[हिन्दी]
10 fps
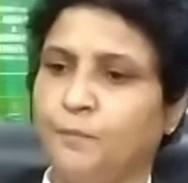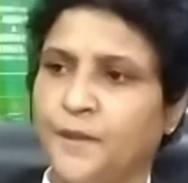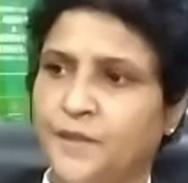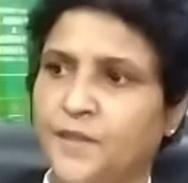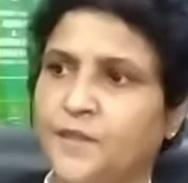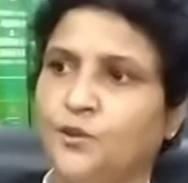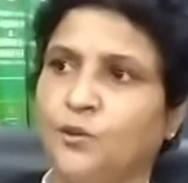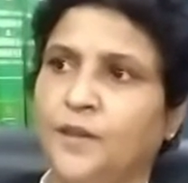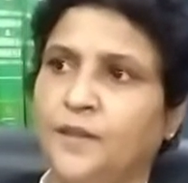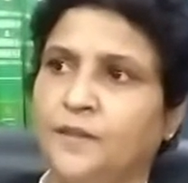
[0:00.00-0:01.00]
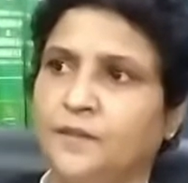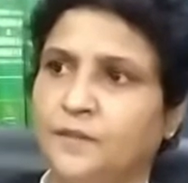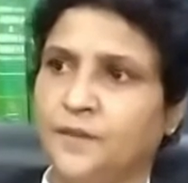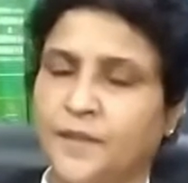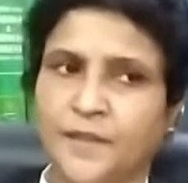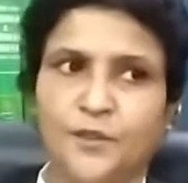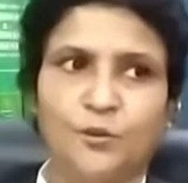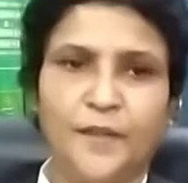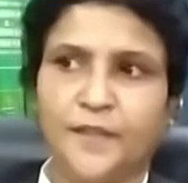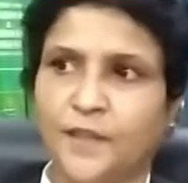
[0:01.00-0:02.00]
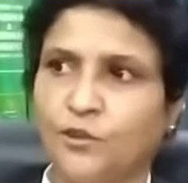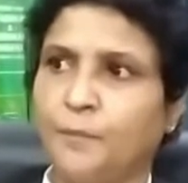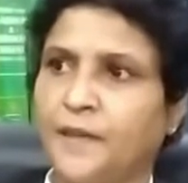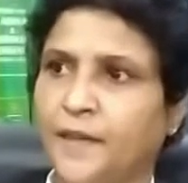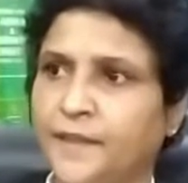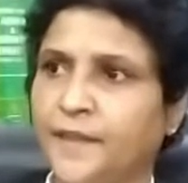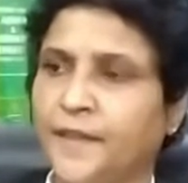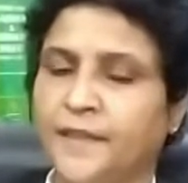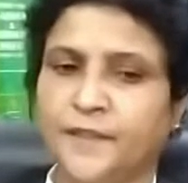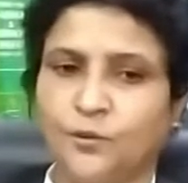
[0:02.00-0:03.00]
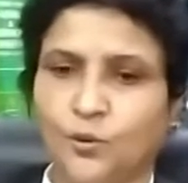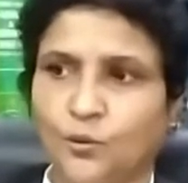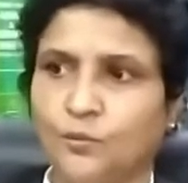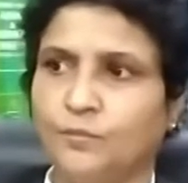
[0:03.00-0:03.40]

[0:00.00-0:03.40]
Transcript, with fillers: बेंचेस जो हैं जजेस जो हैं इधर उधर बैठा दिए गए हैं जिनको